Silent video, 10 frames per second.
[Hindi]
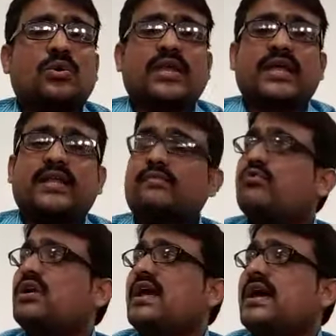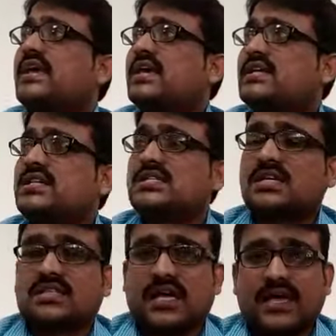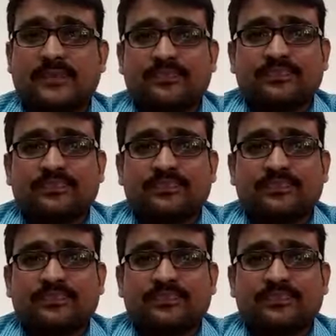ओके एटीएम वगैरह हैक किया जा सकता है